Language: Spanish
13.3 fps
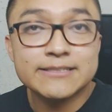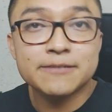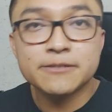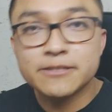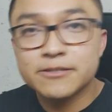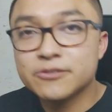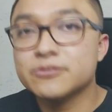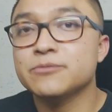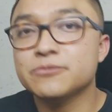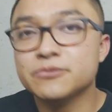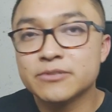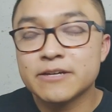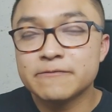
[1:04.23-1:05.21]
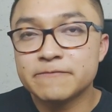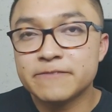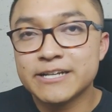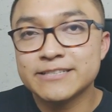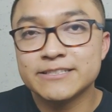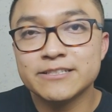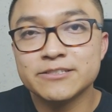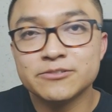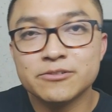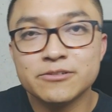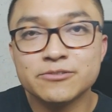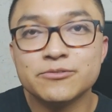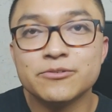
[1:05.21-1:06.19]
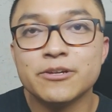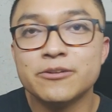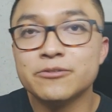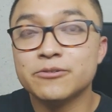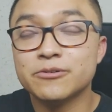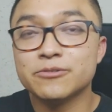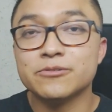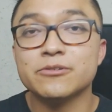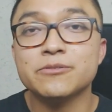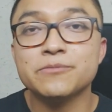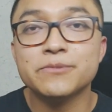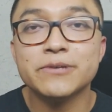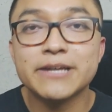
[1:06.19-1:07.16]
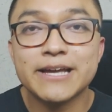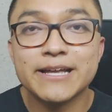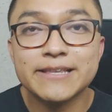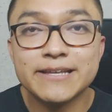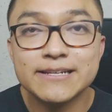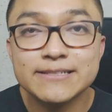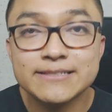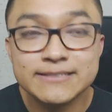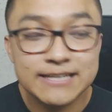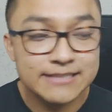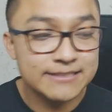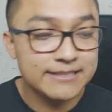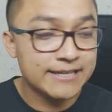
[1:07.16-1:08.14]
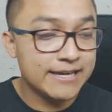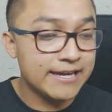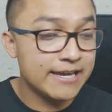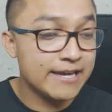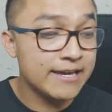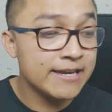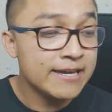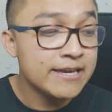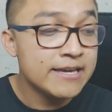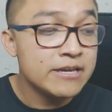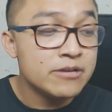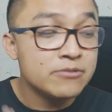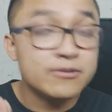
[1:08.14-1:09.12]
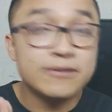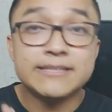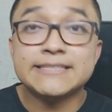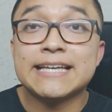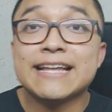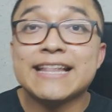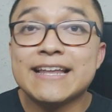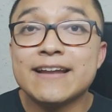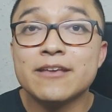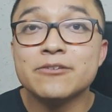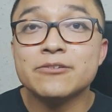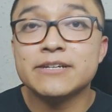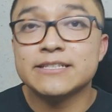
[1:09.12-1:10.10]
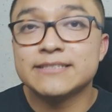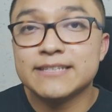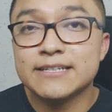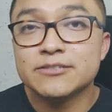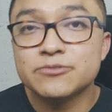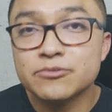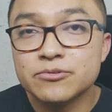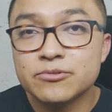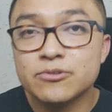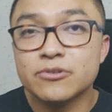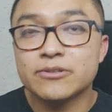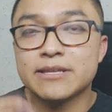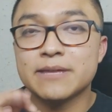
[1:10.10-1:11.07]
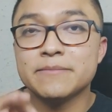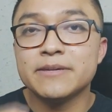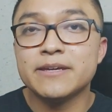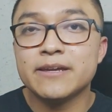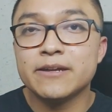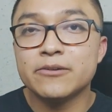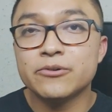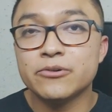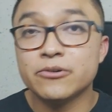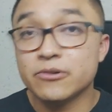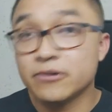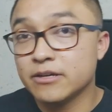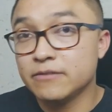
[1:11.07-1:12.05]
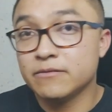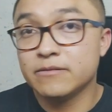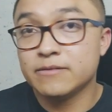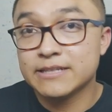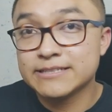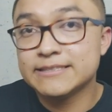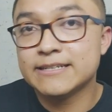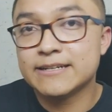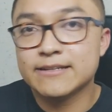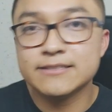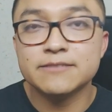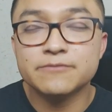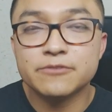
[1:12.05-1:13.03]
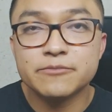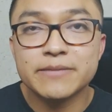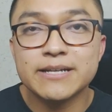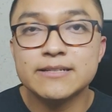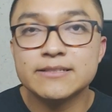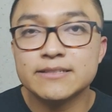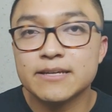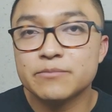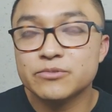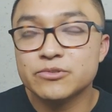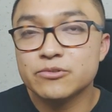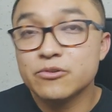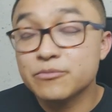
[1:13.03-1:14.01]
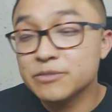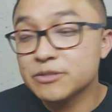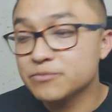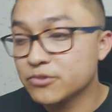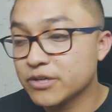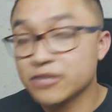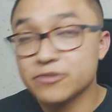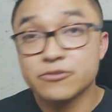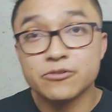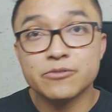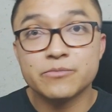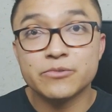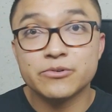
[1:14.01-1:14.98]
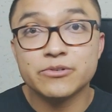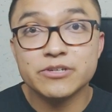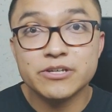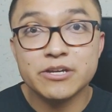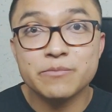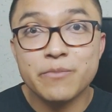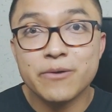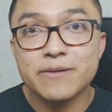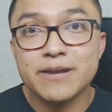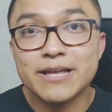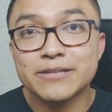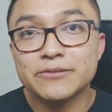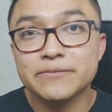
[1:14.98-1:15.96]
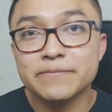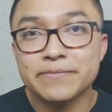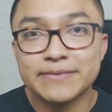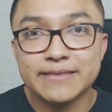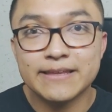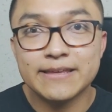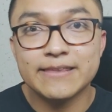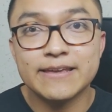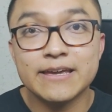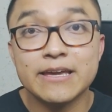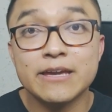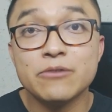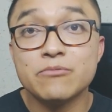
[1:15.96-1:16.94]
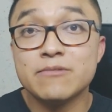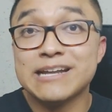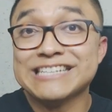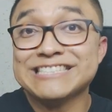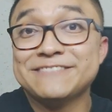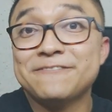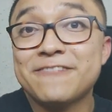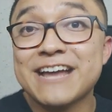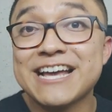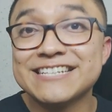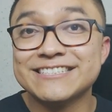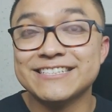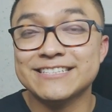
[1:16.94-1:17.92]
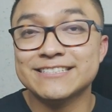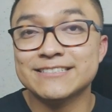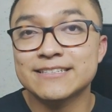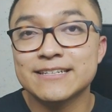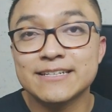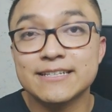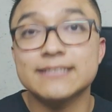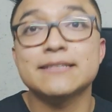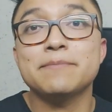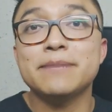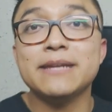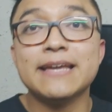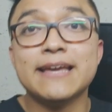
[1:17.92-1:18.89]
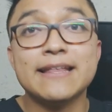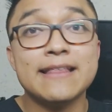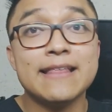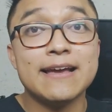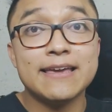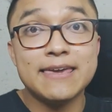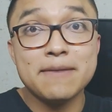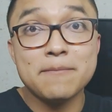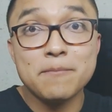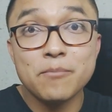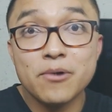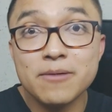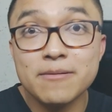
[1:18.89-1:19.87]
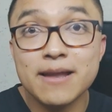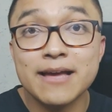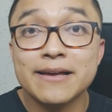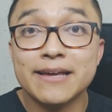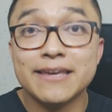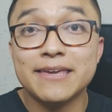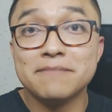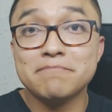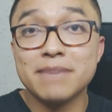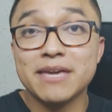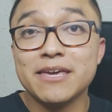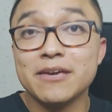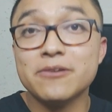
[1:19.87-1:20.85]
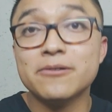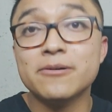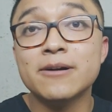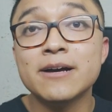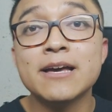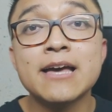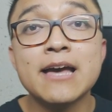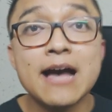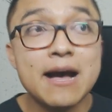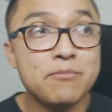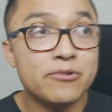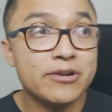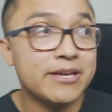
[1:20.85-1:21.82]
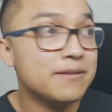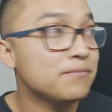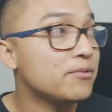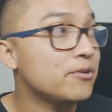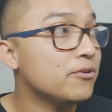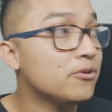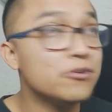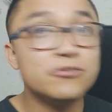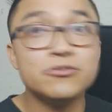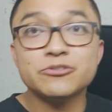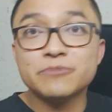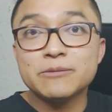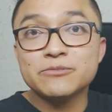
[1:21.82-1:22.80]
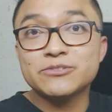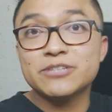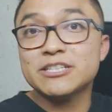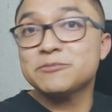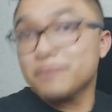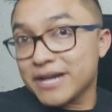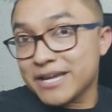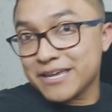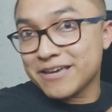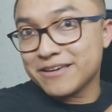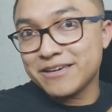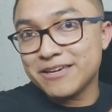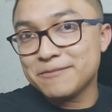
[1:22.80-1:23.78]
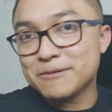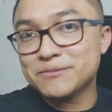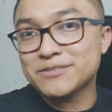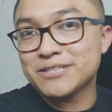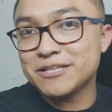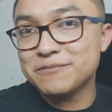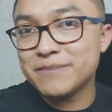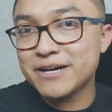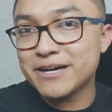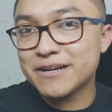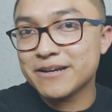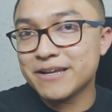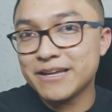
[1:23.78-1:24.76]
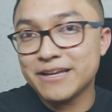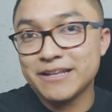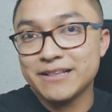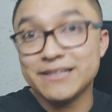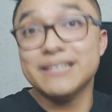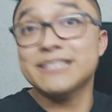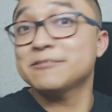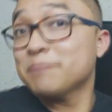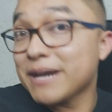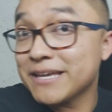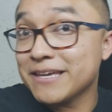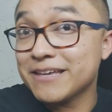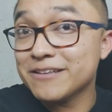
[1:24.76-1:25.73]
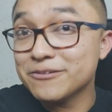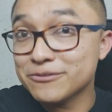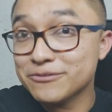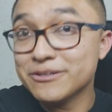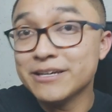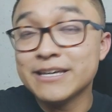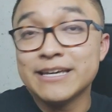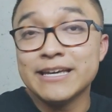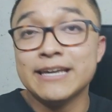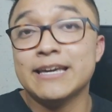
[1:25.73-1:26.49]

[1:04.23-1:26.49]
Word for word: en este video. Si buscan frases, yo les sugiero otro tipo de canales. Así que, una vez aclarado este asunto, también quiero eh, decirles, informarles que pues no es lo mismo que yo como DJ poblano te dé unas frases que se apliquen aquí en Puebla, aquí en México, a por ejemplo, nos vamos a España y vamos a animar en España, ¿no?